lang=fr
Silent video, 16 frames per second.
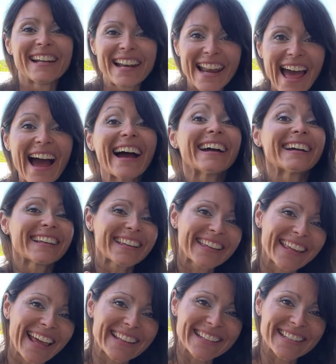La
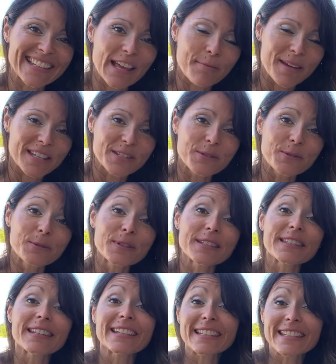quatrième
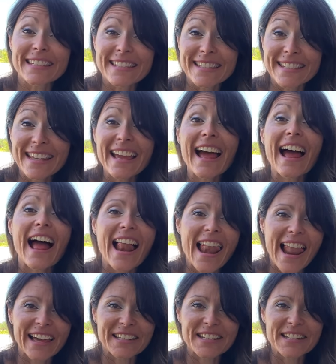astuce, c'est
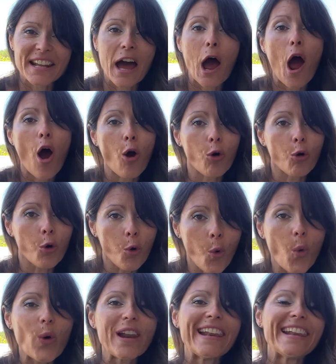l'achat en
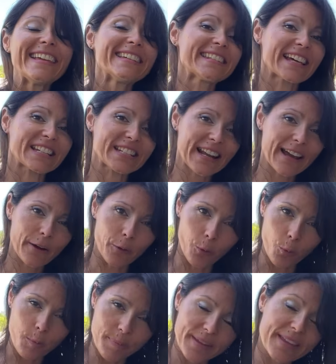gros, les achats
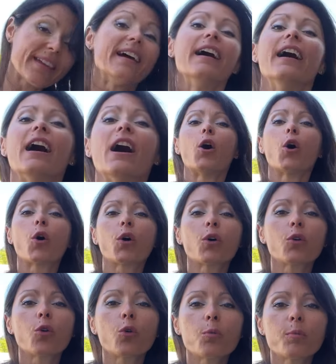groupés.
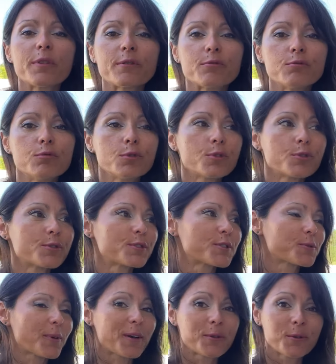Regroupez-vous, que
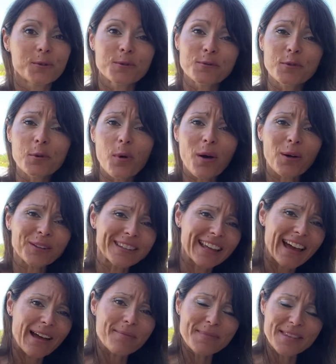ce soit de nouveau
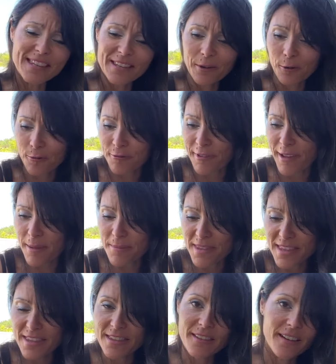entre amis, en
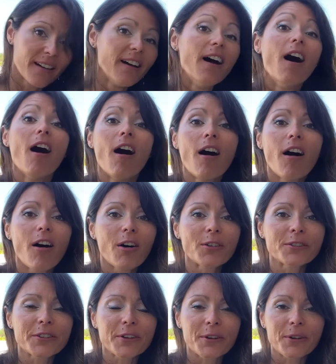famille
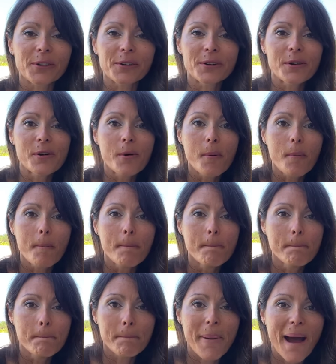entre
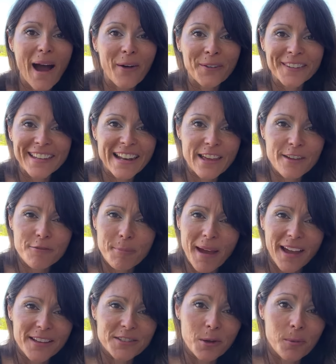euh, parents d'élèves,
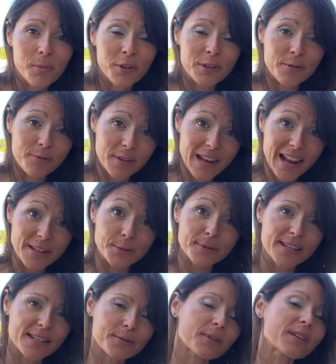par exemple. En effet,
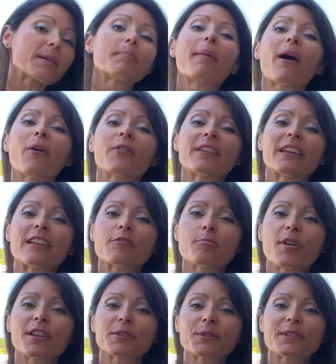l'association des parents
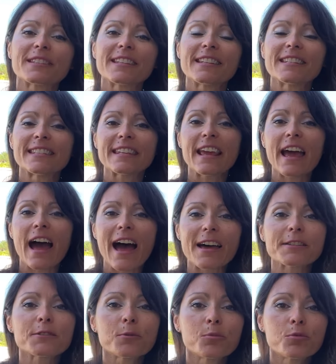d'élèves peut être utilisée
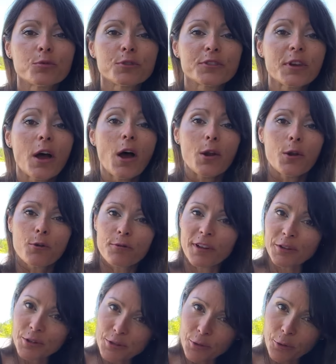à ce but. Le
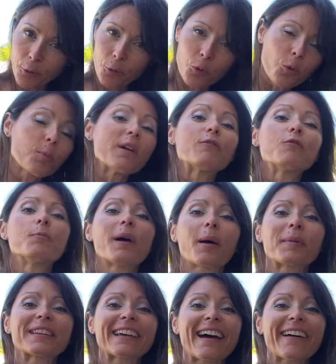fait de se regrouper vous
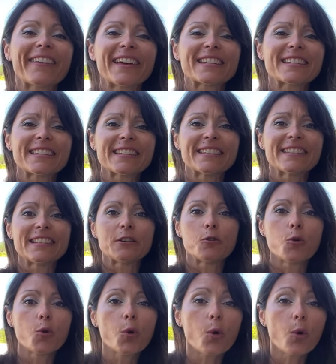permettra d'acheter des
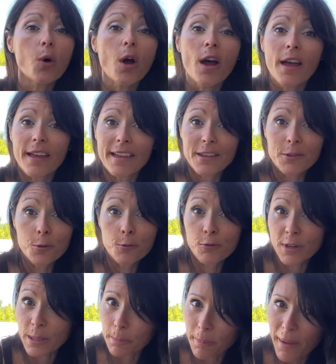lots et de
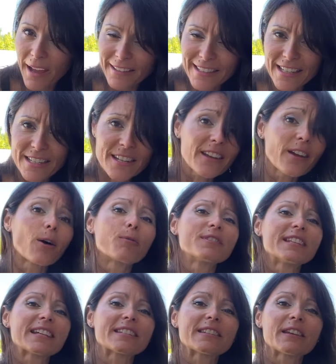vous les partager. Quand
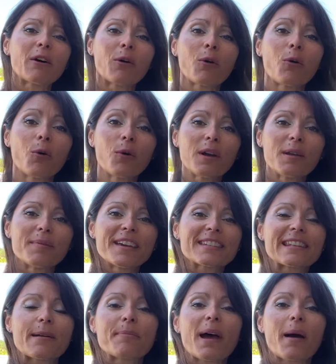vous achetez en gros, et eh
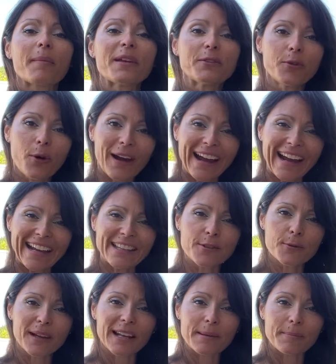bien, cela permet de
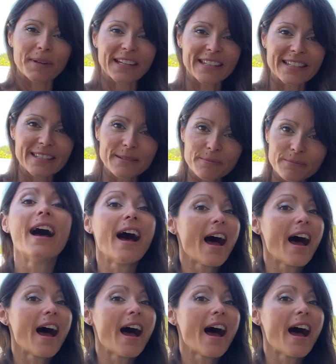réduire les prix.